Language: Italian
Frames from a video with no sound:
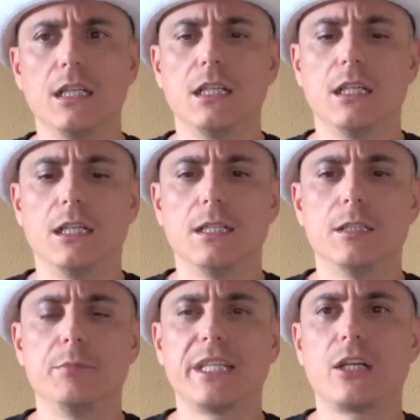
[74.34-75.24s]

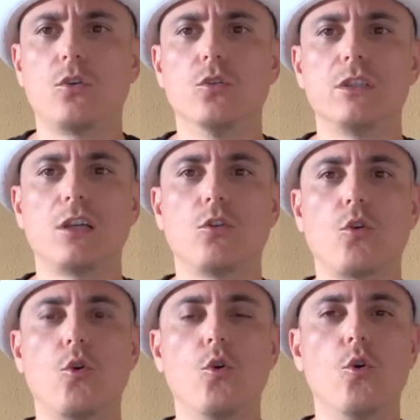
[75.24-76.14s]
eh, mi raccontano
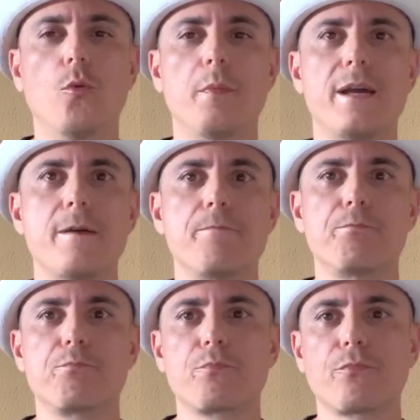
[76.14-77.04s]
come
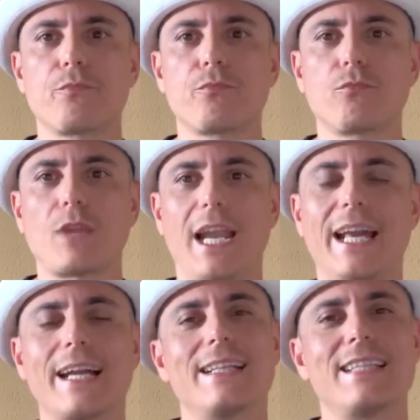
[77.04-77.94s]
mh, le
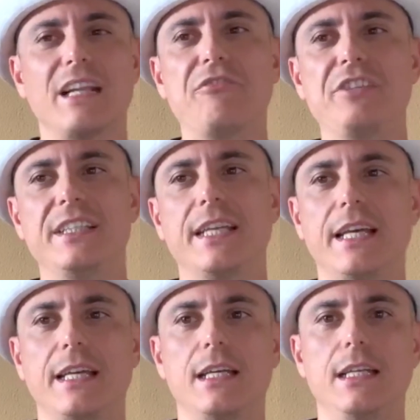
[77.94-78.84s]
ragazze alla
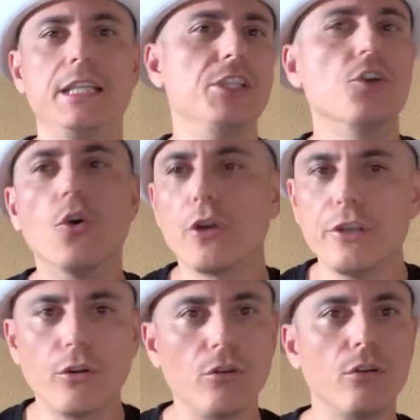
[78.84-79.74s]
fine li
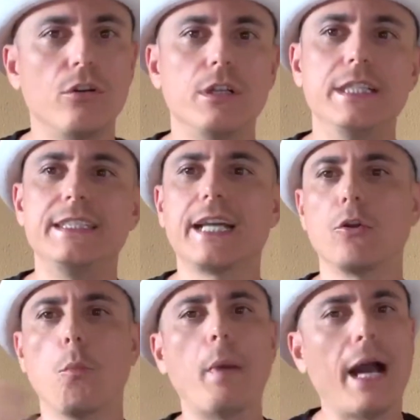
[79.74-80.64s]
ignorino, li
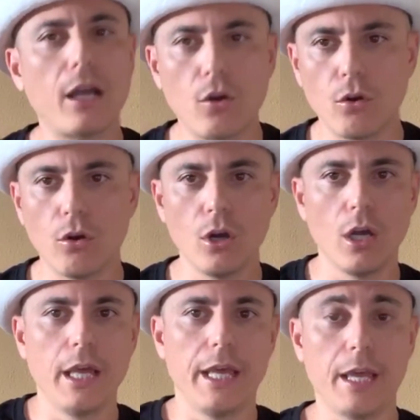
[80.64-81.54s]
tirano pacco,
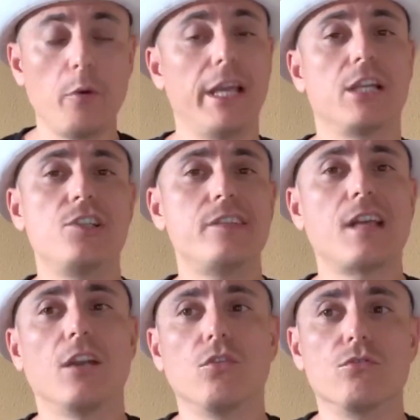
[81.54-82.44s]
e quelle che ci
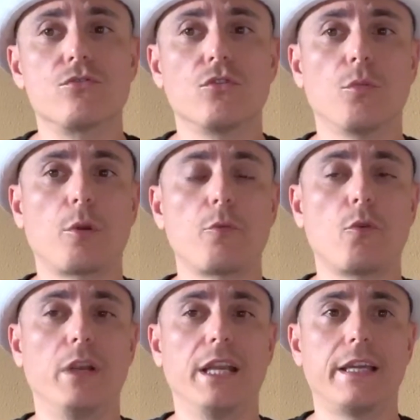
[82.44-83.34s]
stanno non sono proprio
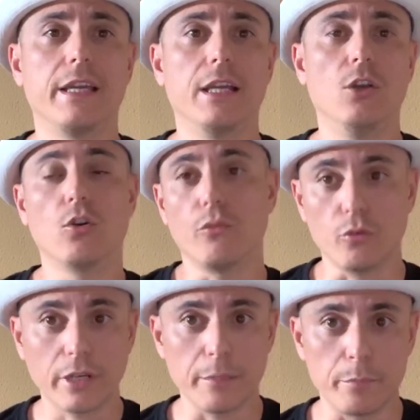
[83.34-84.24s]
quelle che loro
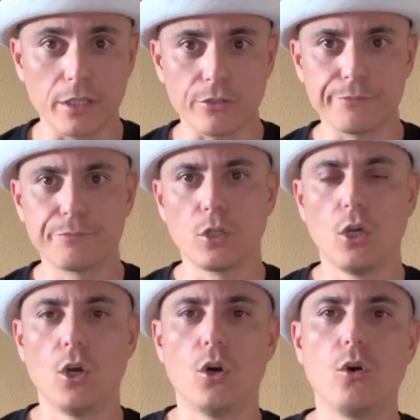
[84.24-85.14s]
vorrebbero.
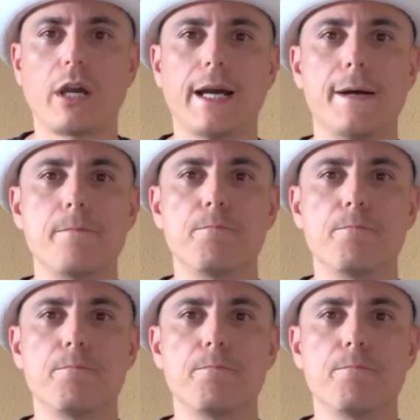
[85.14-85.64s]
Ora,